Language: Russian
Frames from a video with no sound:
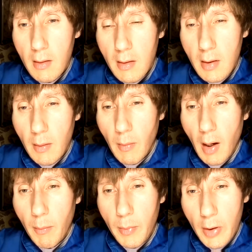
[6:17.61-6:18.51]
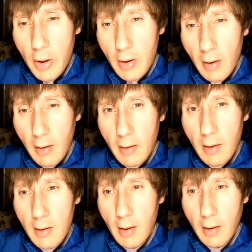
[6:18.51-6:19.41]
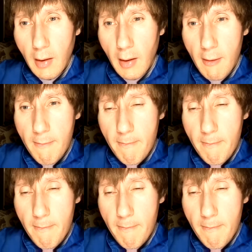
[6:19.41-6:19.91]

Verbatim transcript: тем обычно есть такая